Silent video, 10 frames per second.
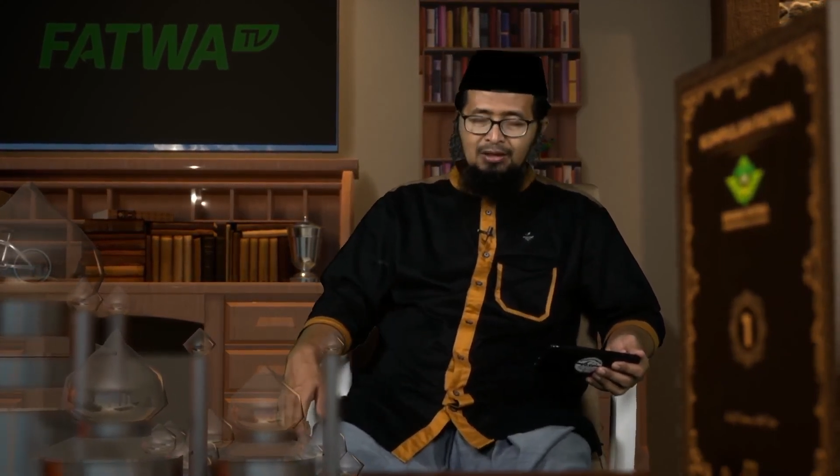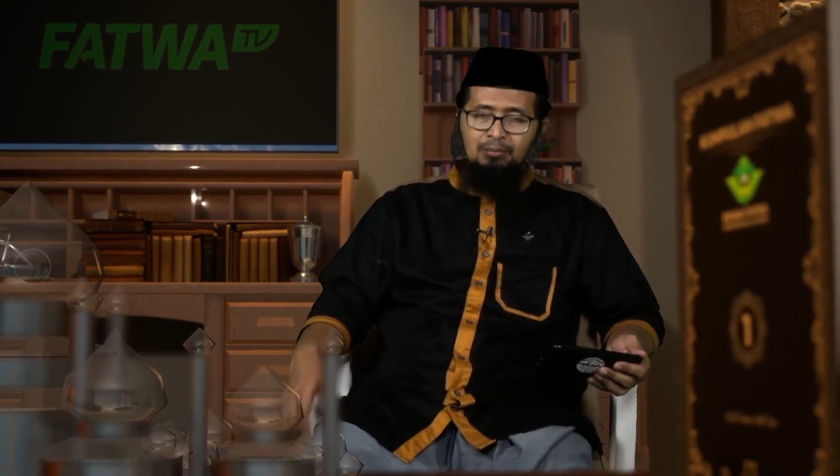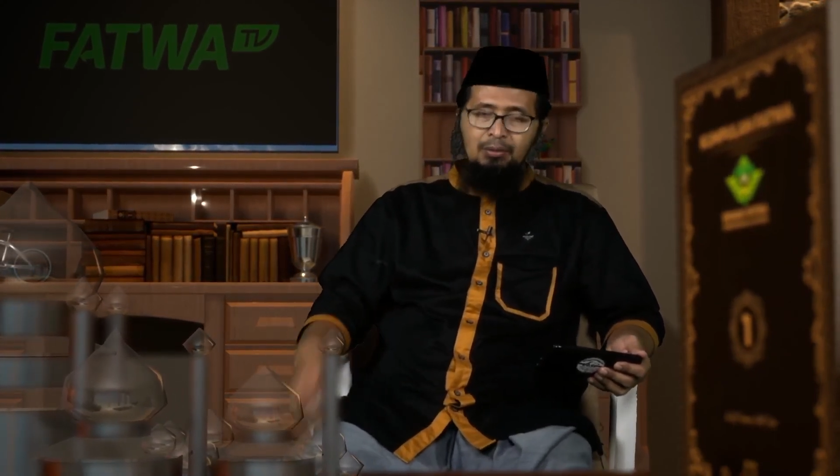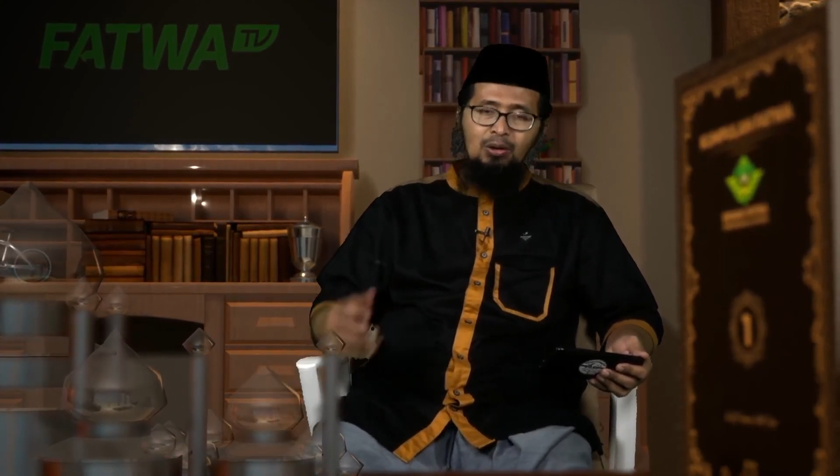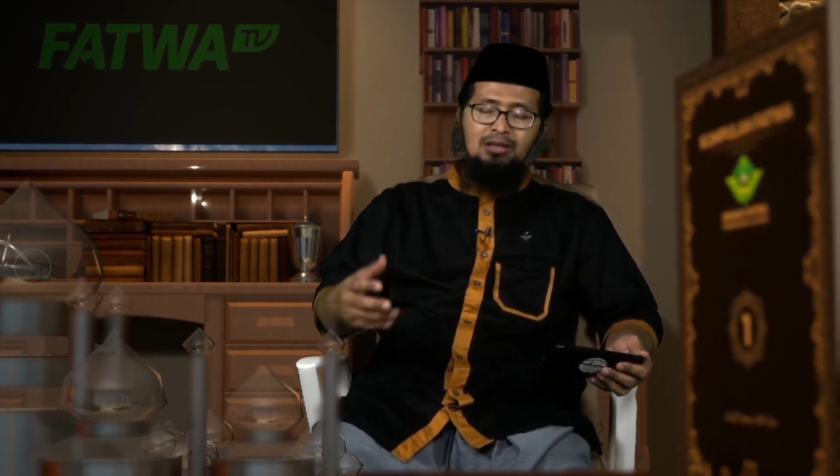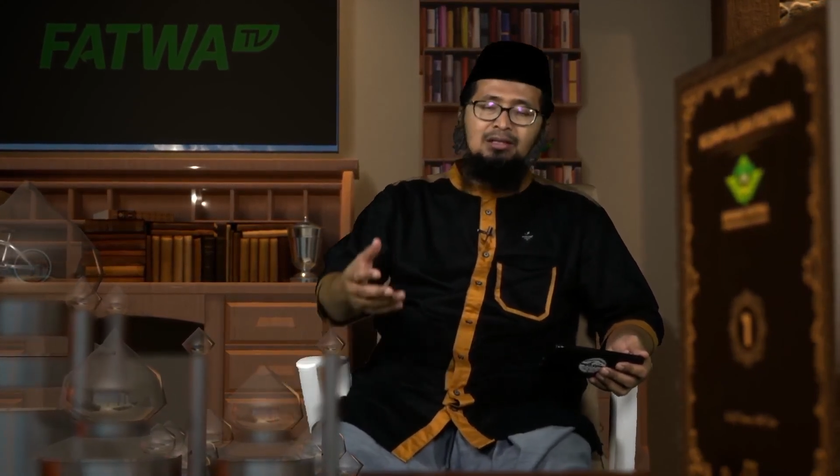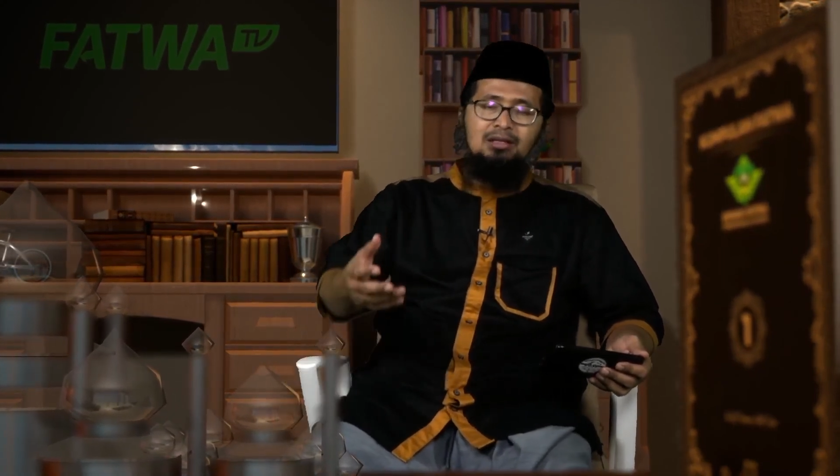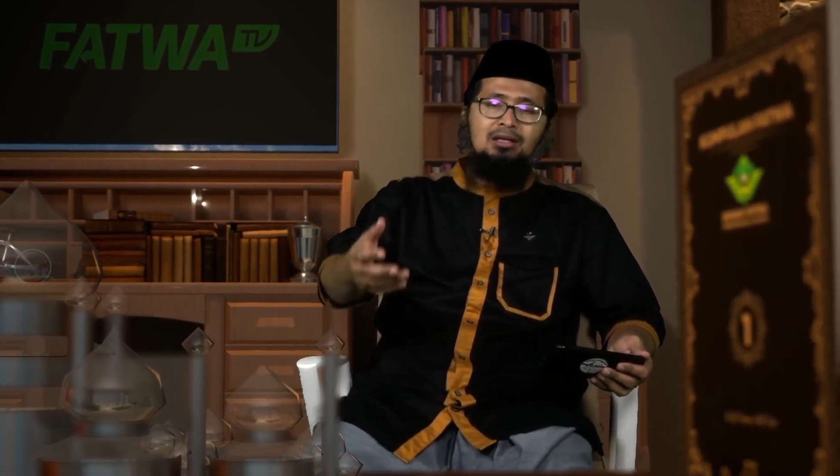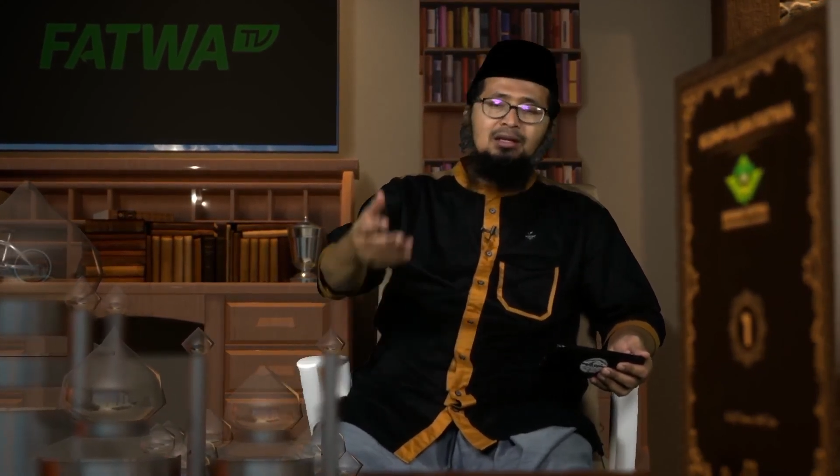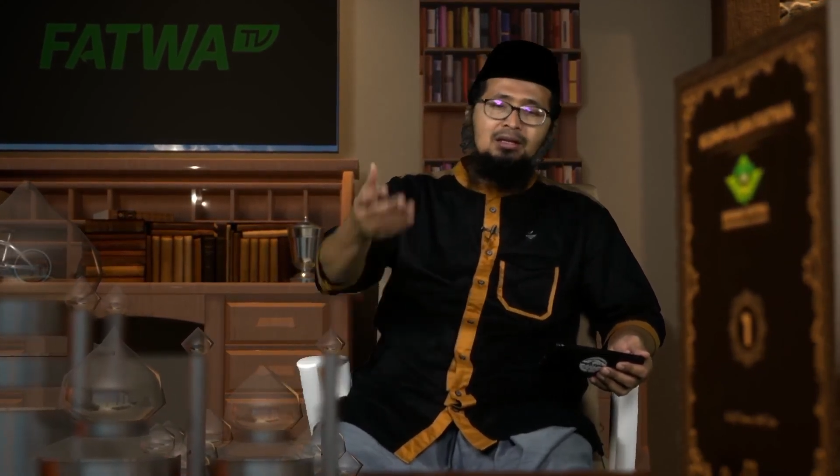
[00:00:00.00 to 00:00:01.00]
Baru
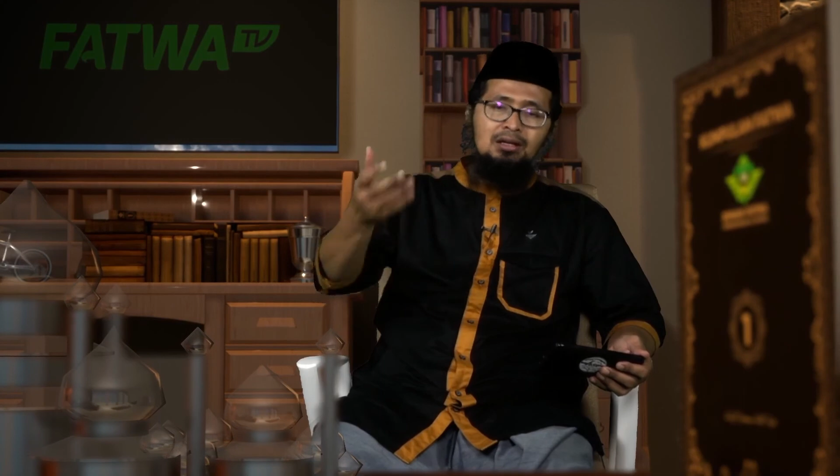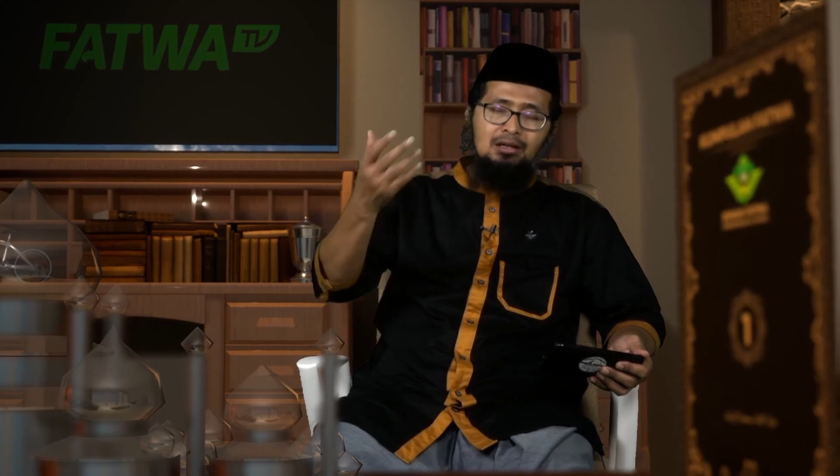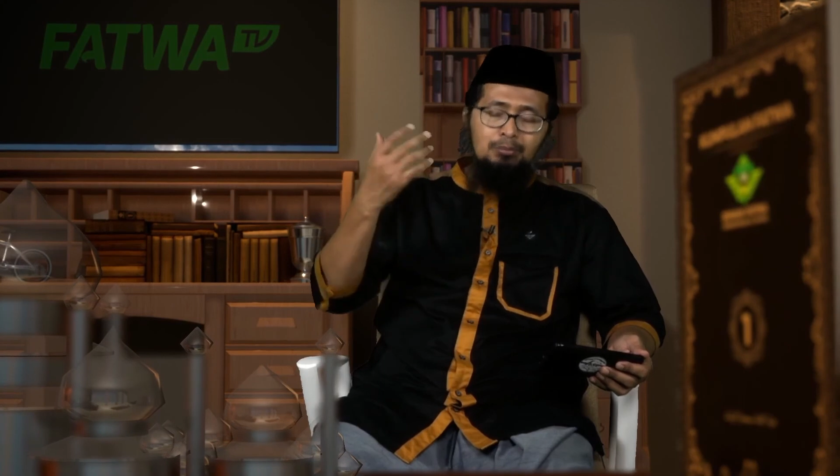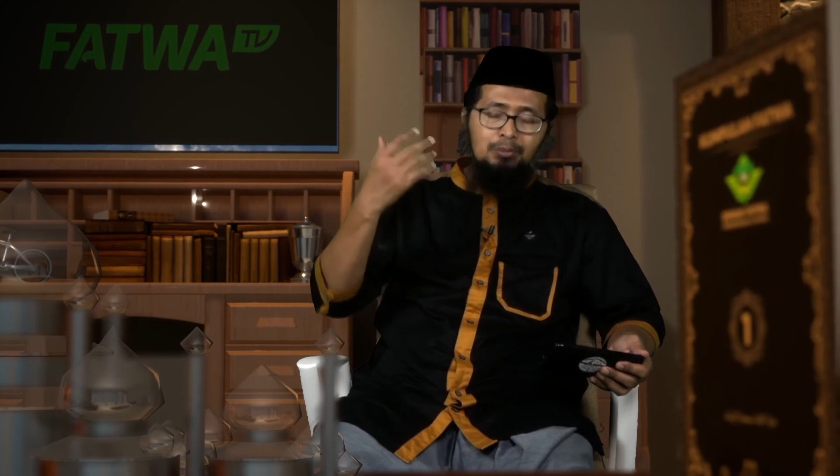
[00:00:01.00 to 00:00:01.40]
nanti eh,